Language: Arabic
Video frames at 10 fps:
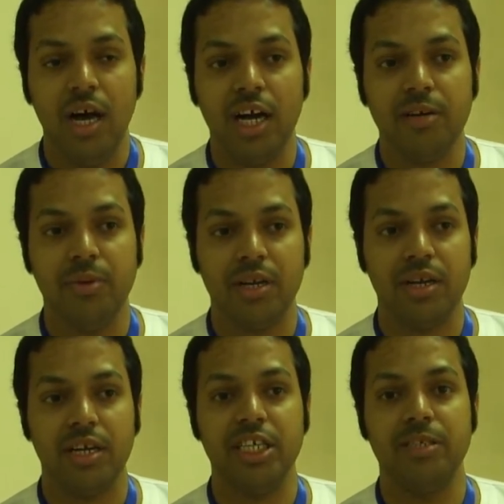
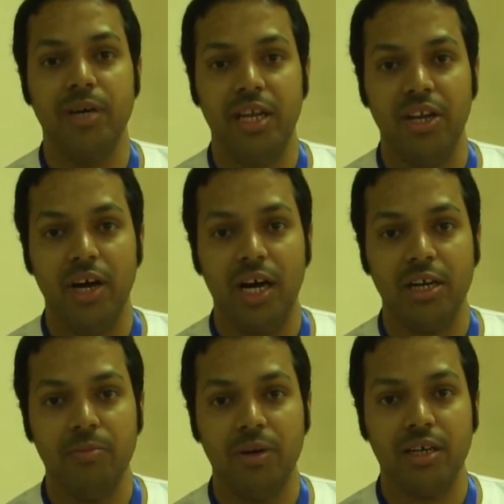أكبر خدمة لنا
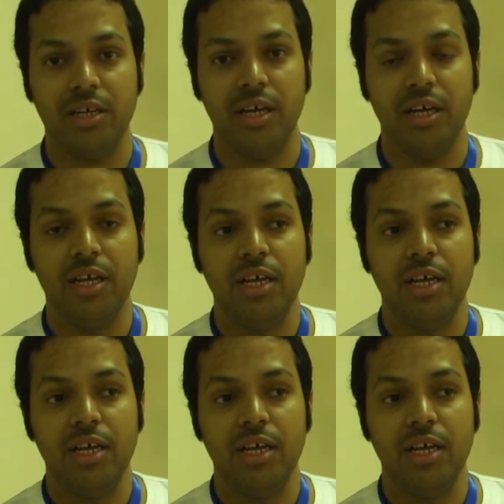أكبر آه،